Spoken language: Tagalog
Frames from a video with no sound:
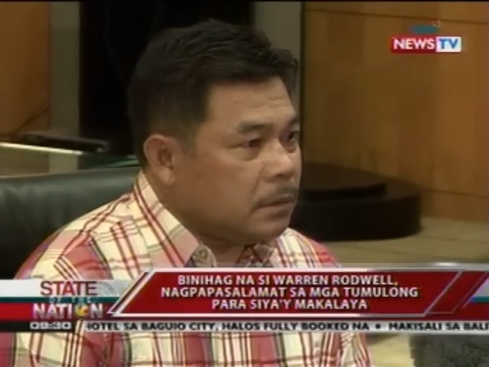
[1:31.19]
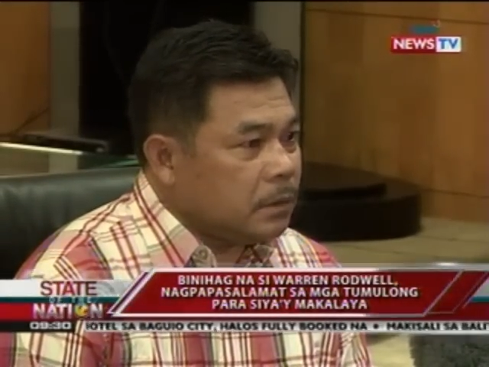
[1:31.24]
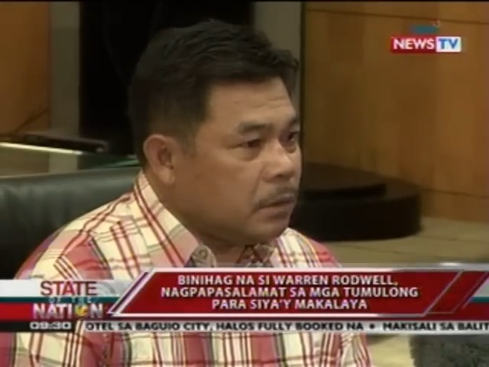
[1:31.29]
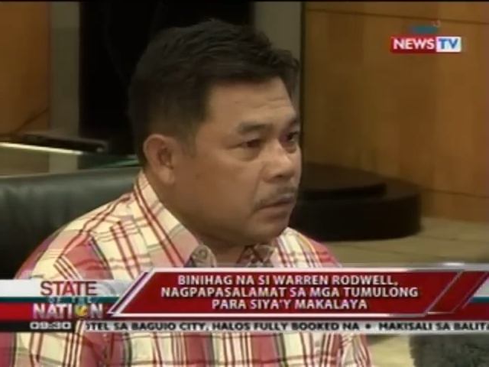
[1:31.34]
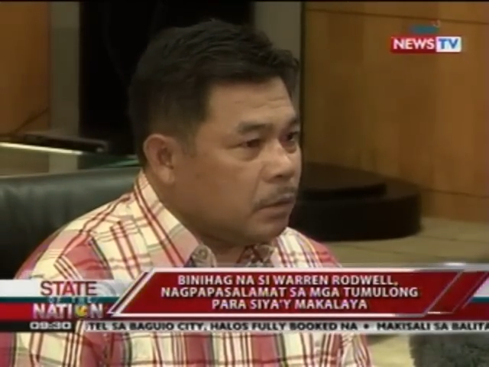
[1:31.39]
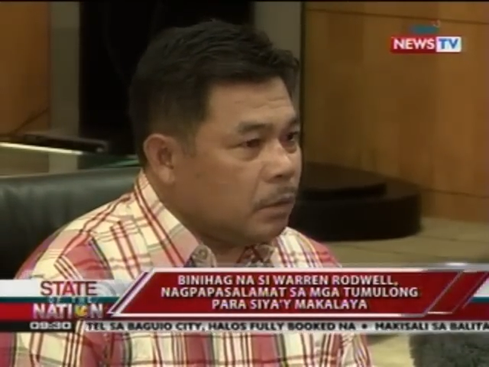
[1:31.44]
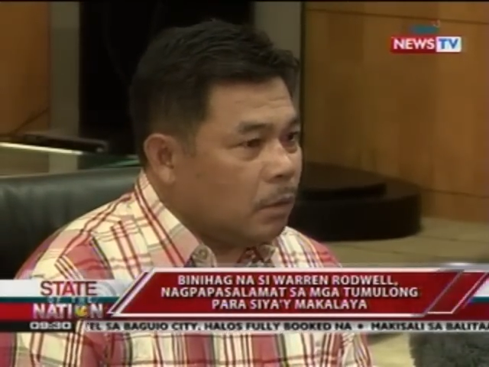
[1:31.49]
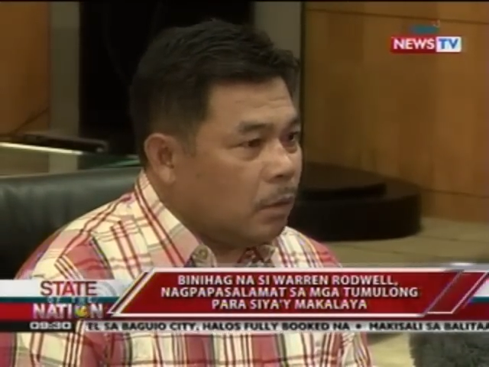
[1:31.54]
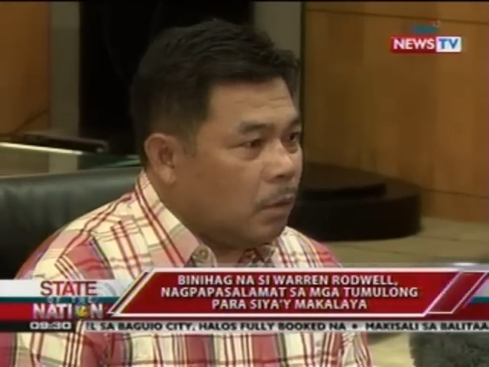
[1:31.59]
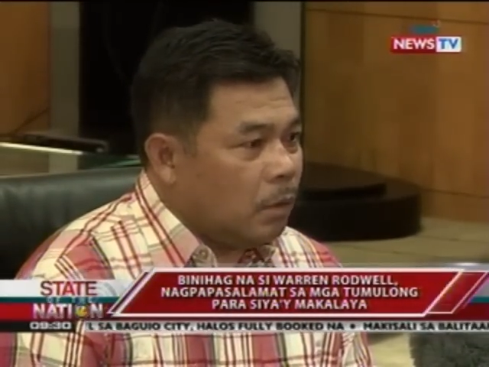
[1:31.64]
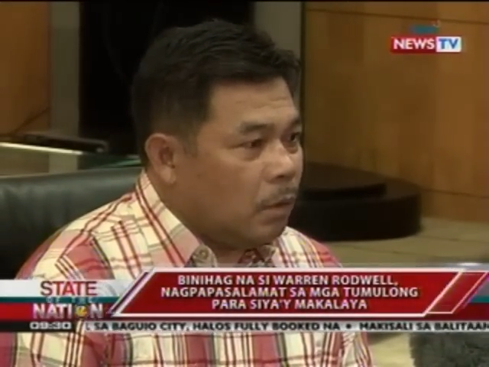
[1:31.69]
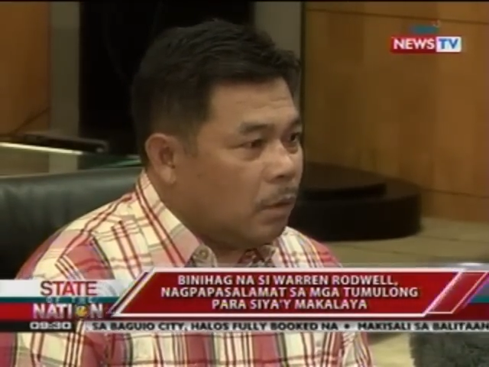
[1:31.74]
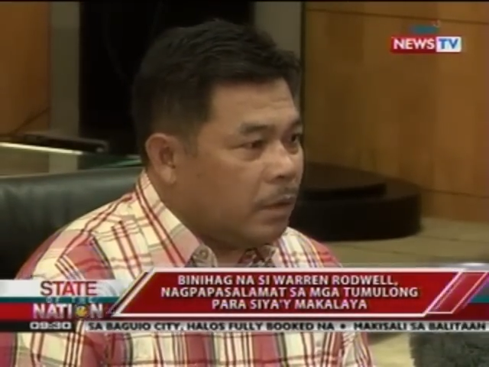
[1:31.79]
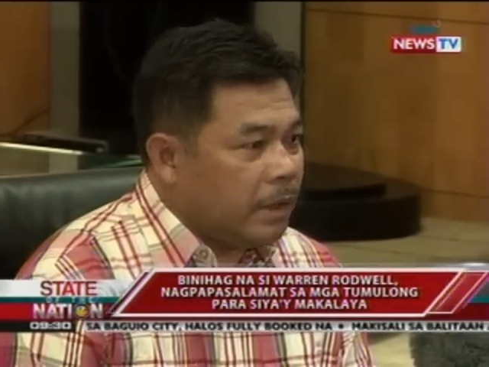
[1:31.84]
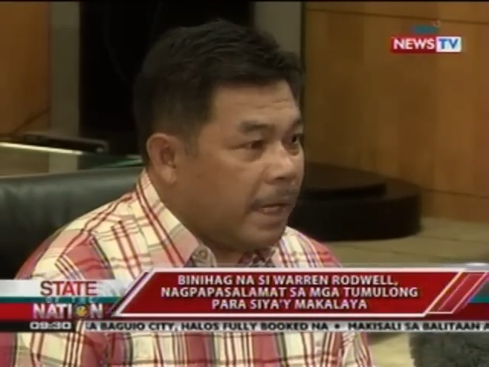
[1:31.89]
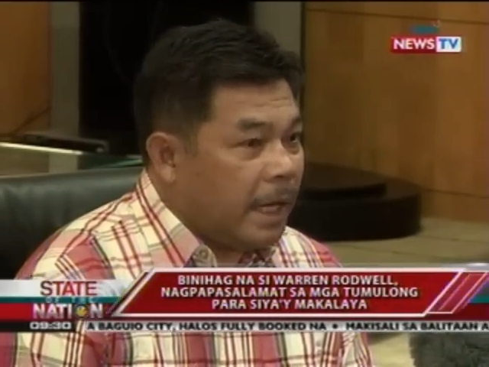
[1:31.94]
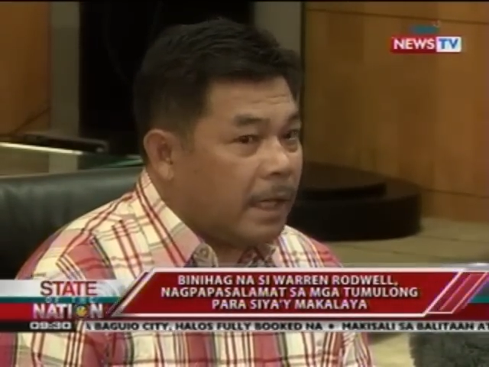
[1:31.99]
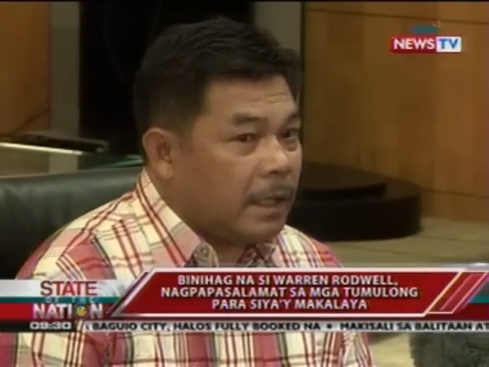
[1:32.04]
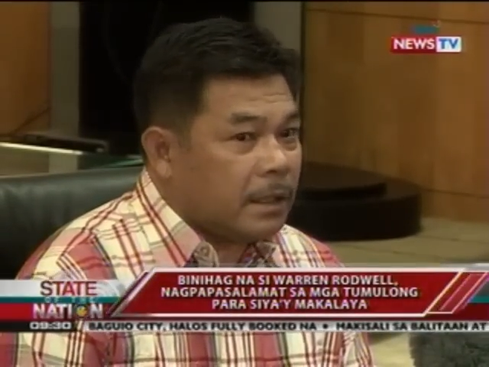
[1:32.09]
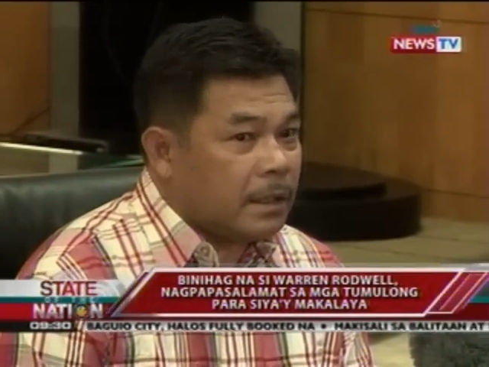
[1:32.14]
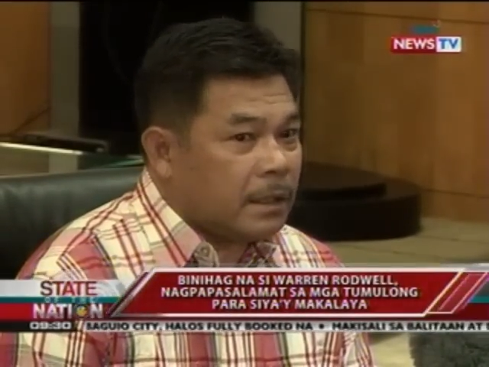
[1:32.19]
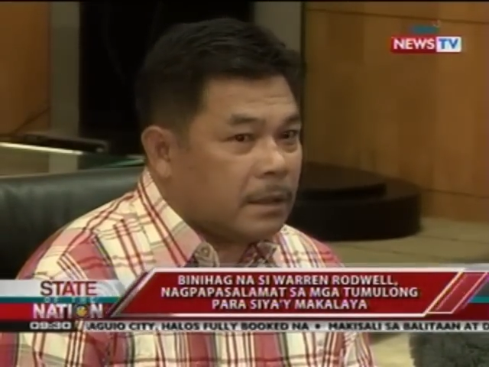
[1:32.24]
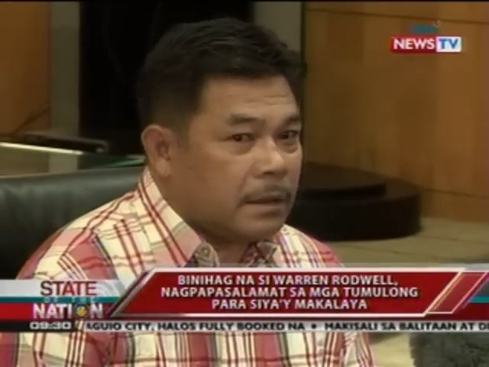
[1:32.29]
to get